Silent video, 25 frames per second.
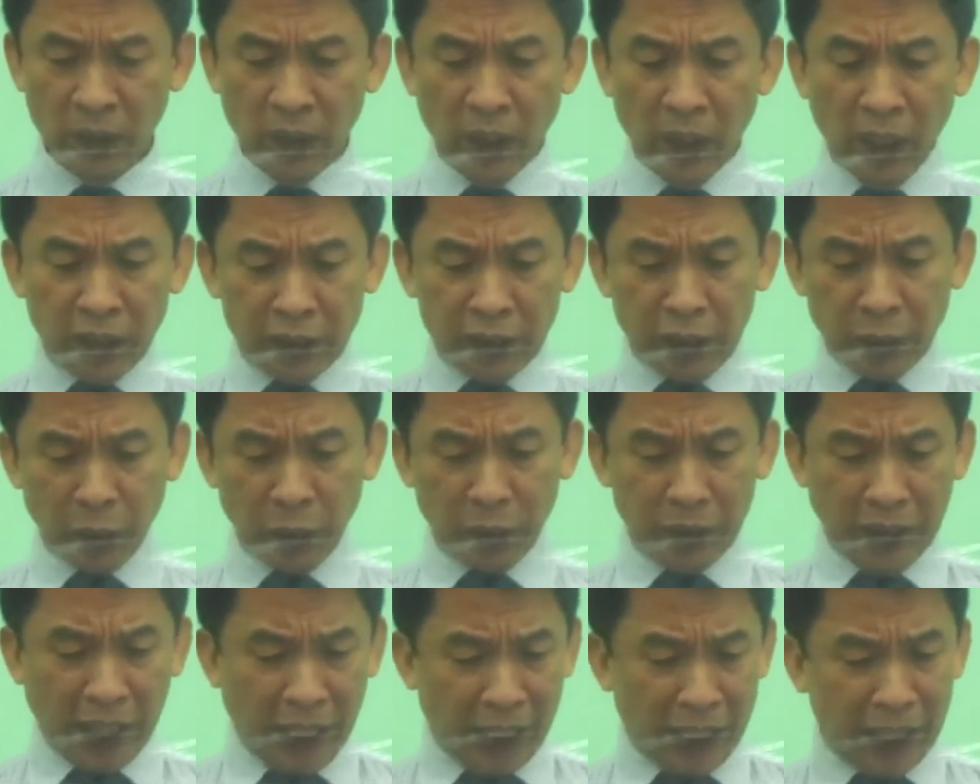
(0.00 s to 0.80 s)
At ito
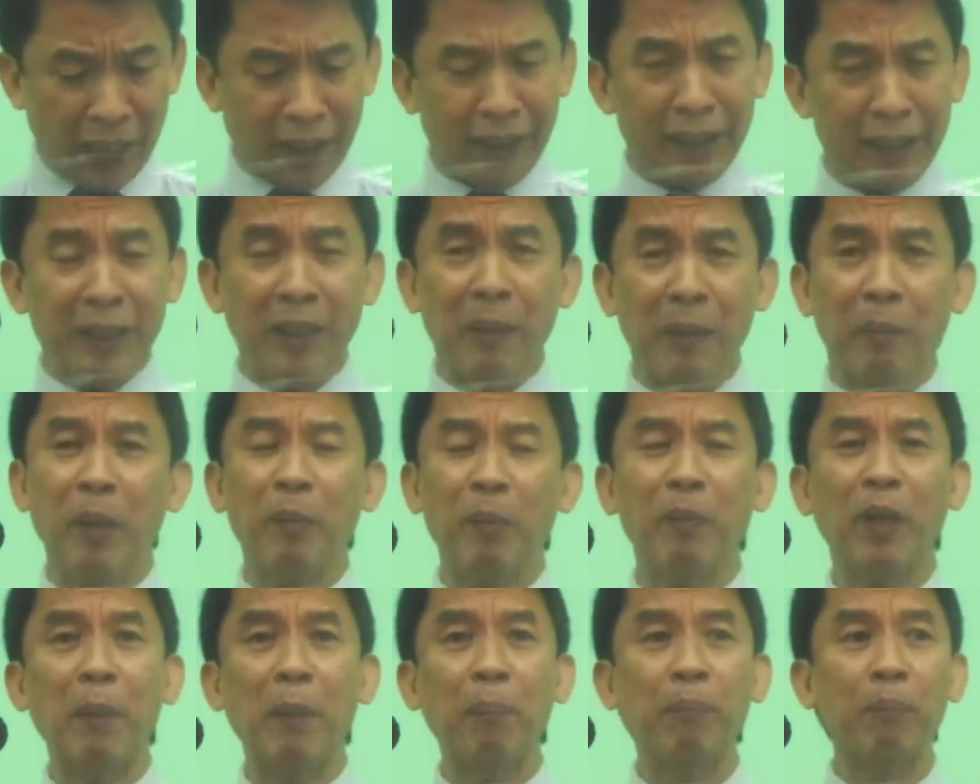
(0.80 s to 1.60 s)
dahil may
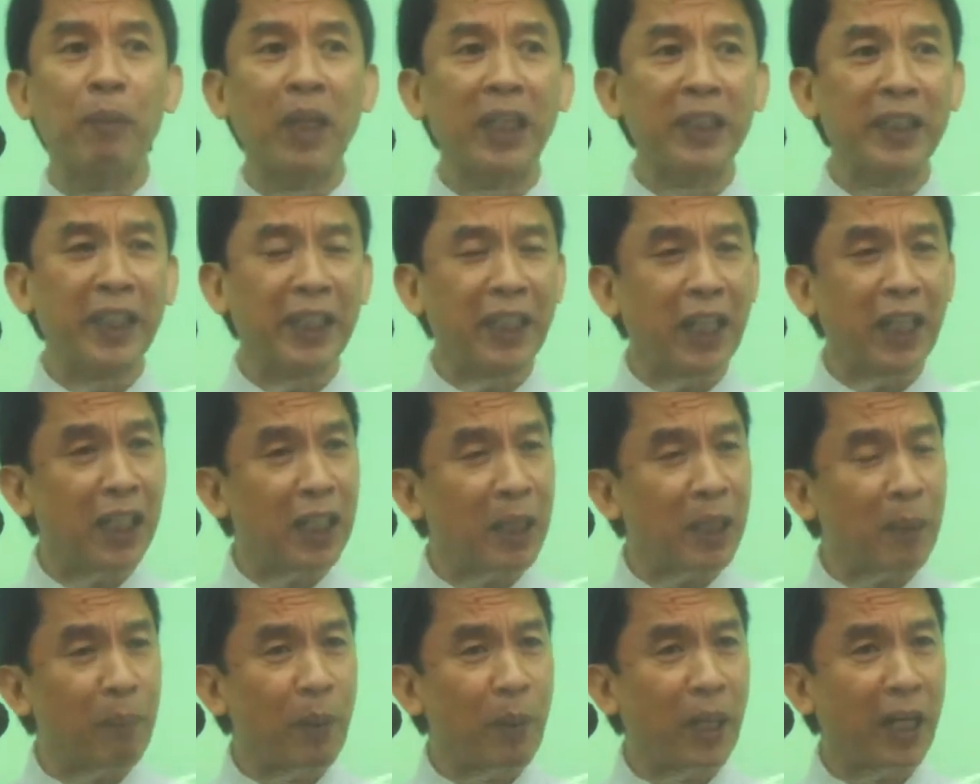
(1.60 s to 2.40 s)
mga praktikal
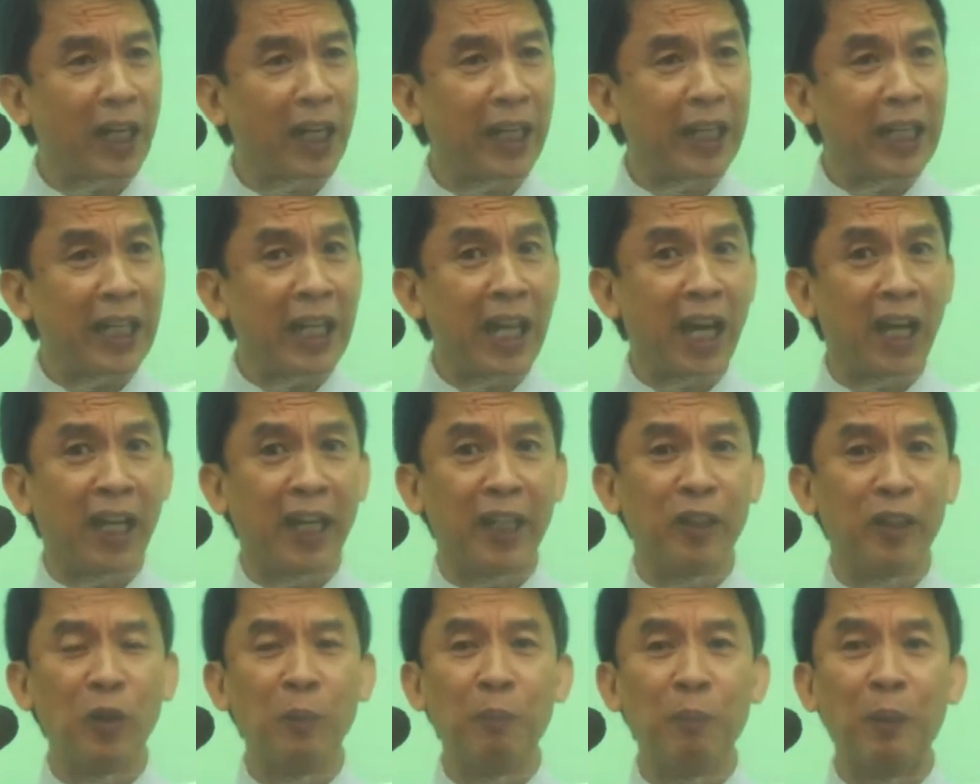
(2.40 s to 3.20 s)
na
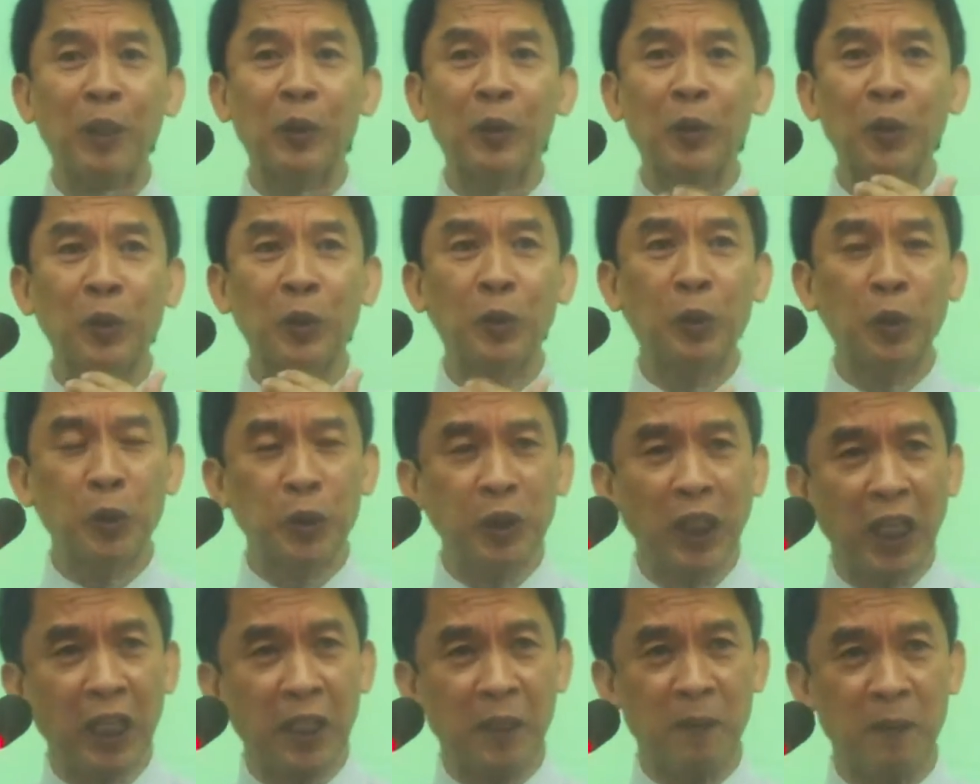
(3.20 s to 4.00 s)
pangangailangan upang
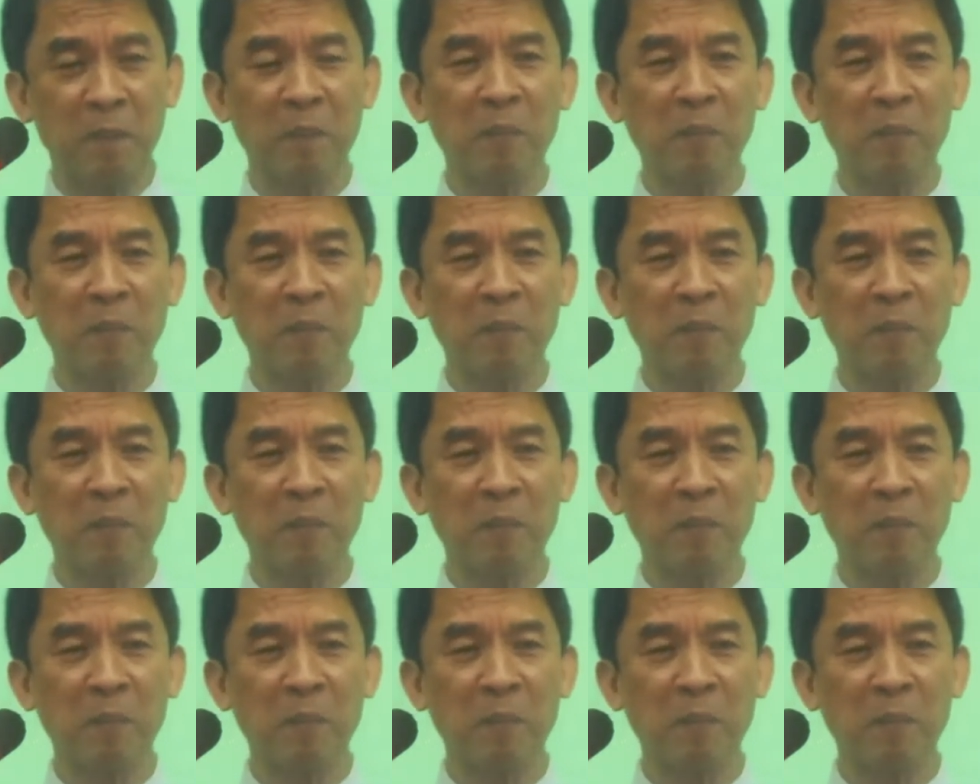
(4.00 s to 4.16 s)
pangtustusan.